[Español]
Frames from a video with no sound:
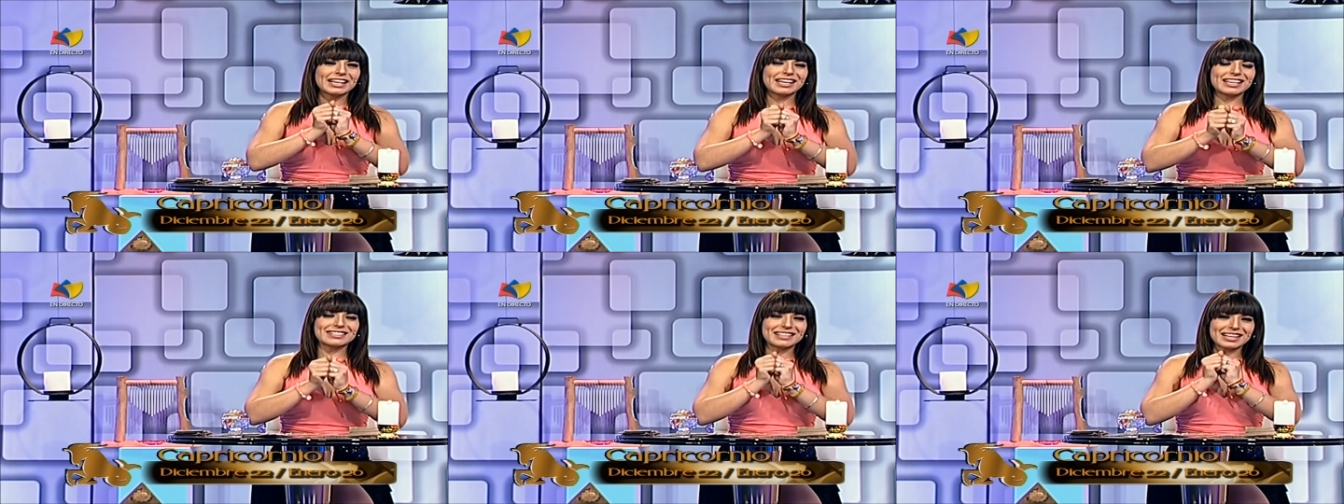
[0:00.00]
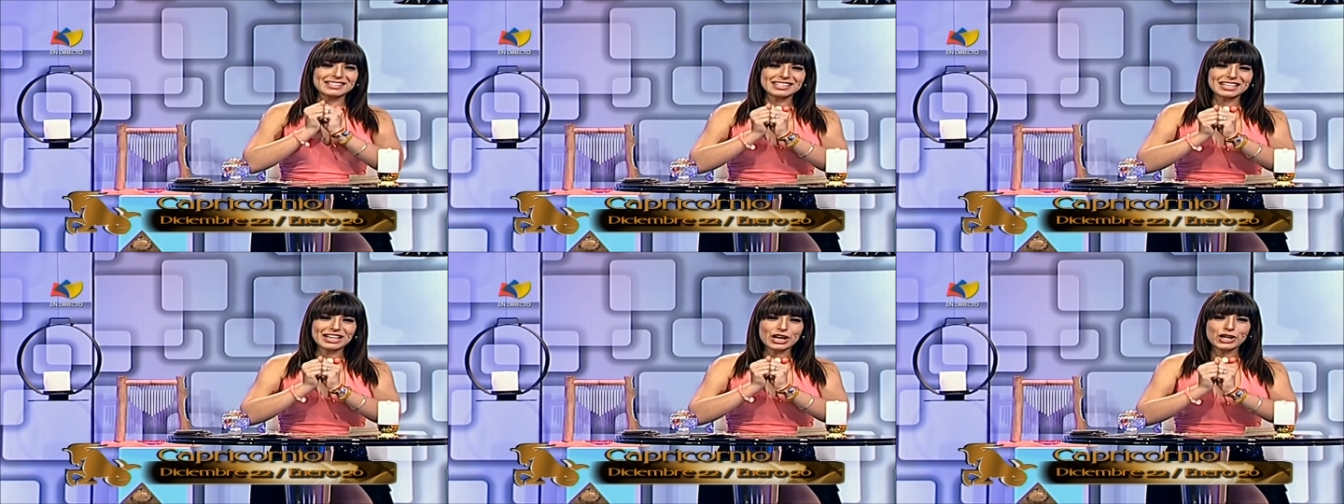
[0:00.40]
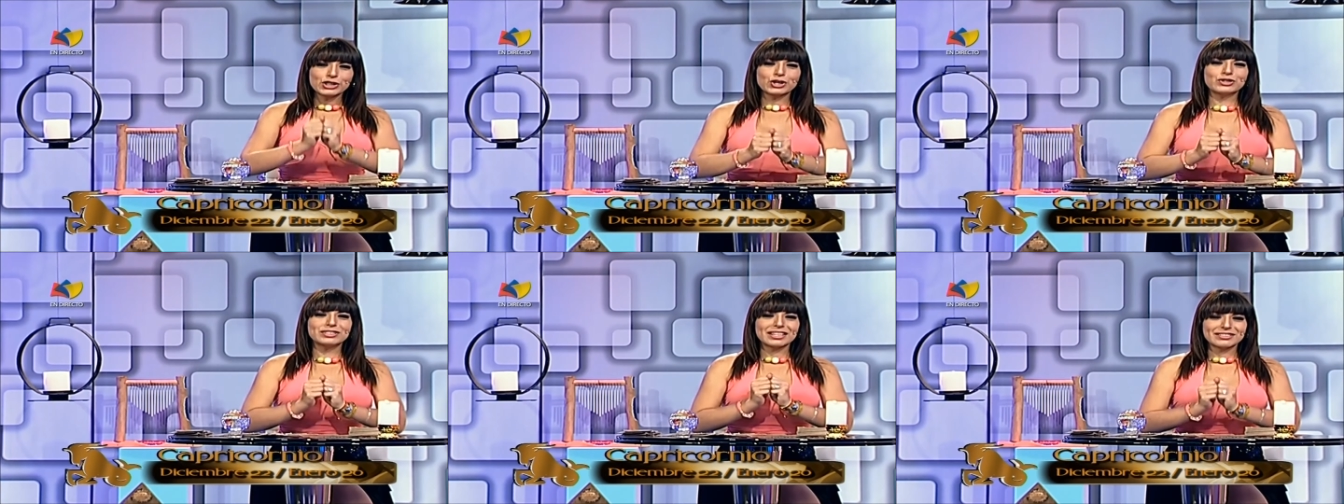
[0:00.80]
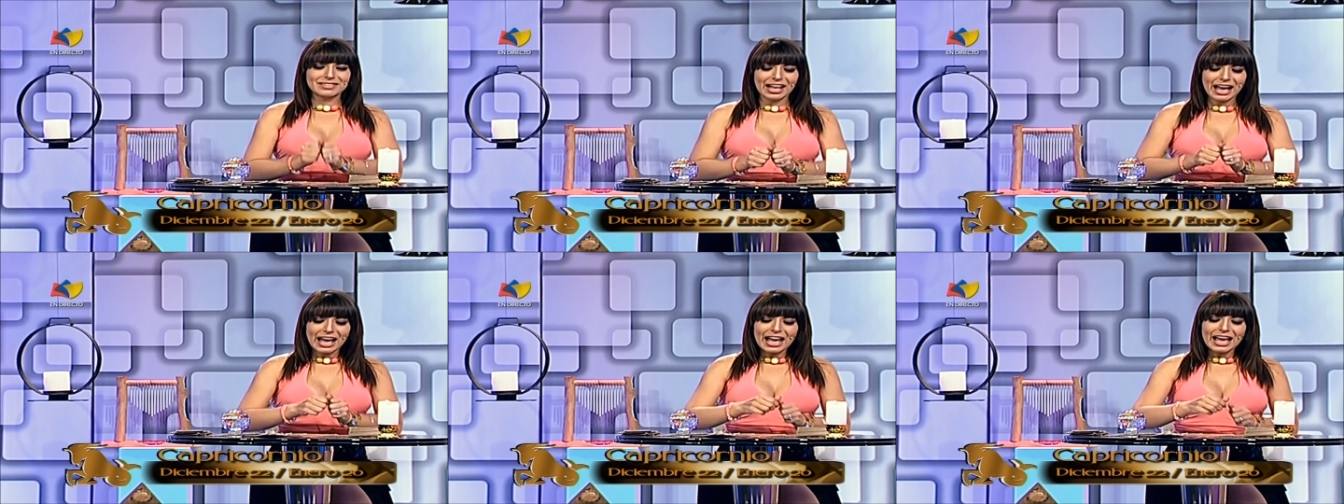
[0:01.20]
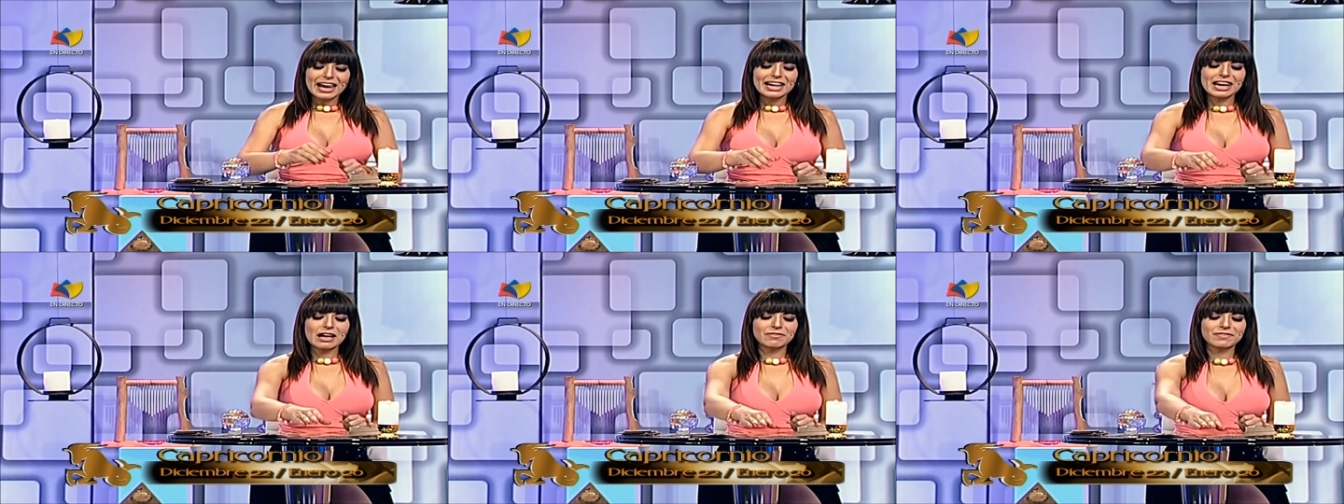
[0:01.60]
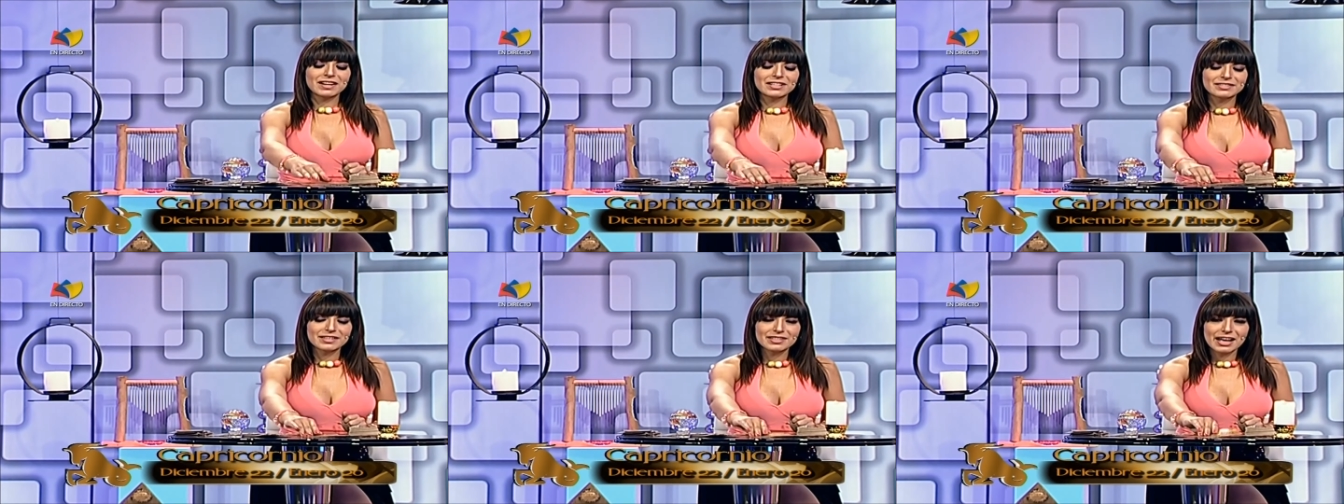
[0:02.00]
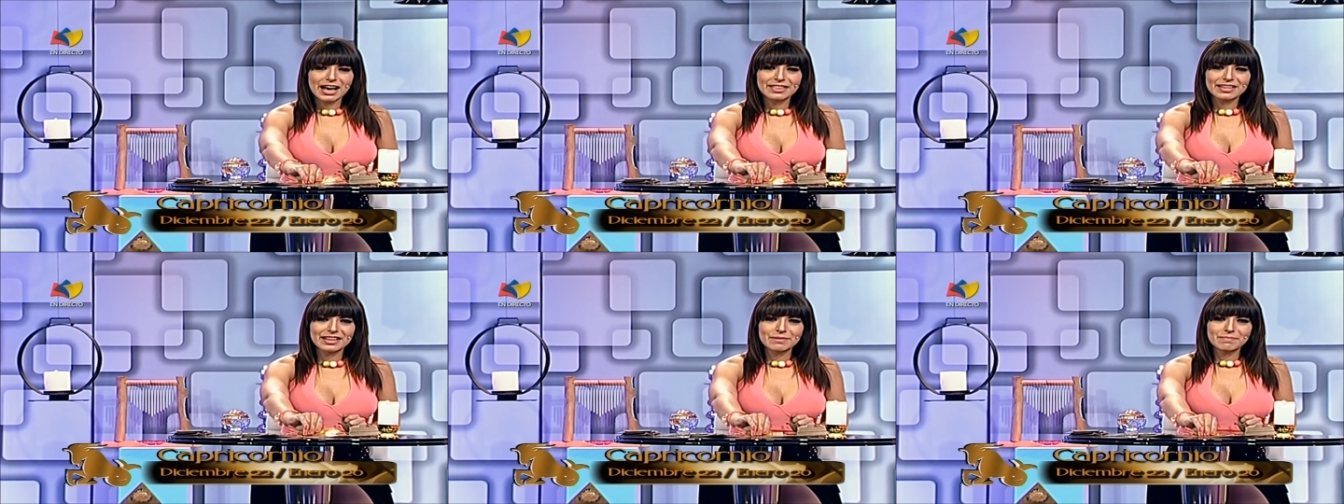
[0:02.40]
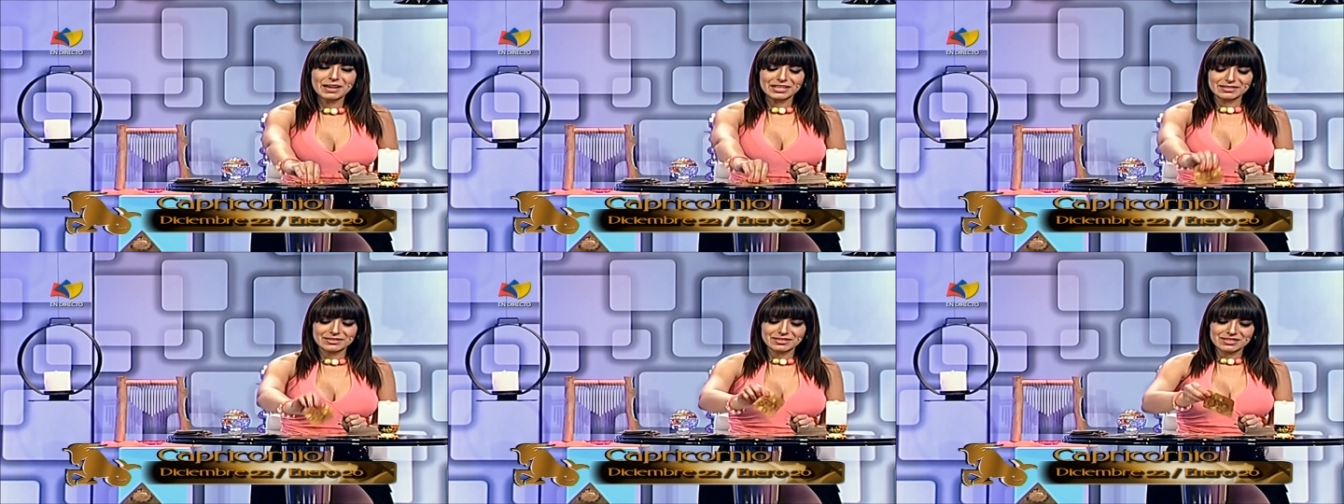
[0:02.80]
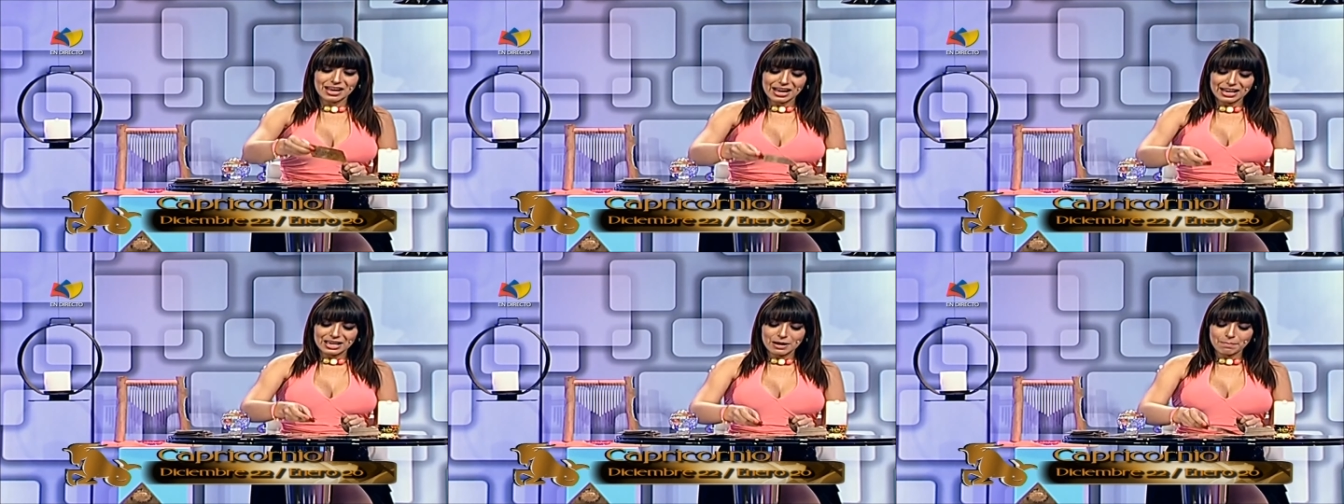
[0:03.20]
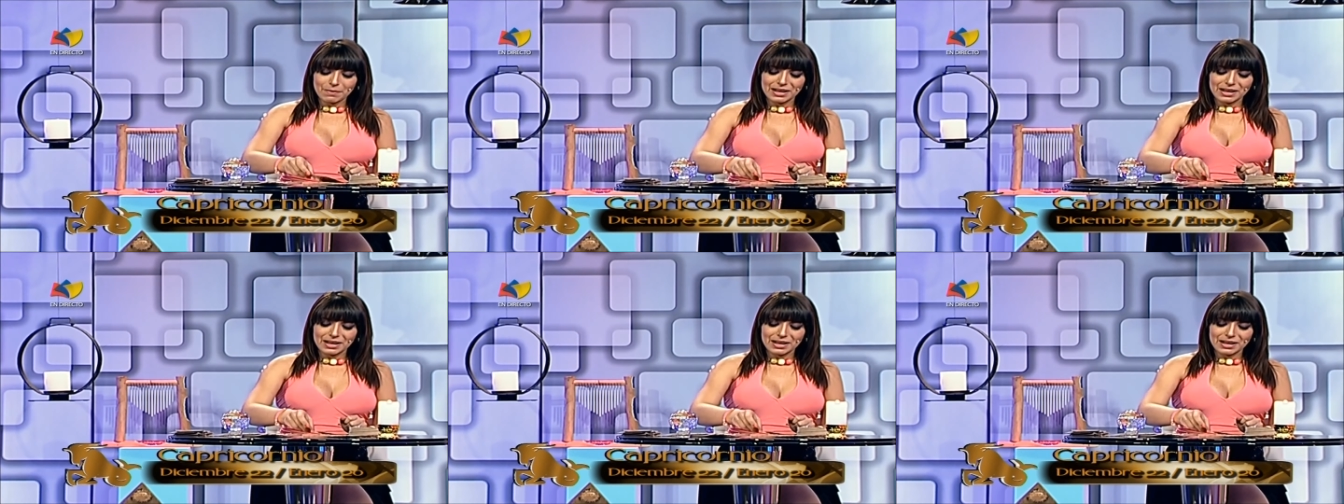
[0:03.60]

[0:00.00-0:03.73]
...que es allí donde está la felicidad. El mensaje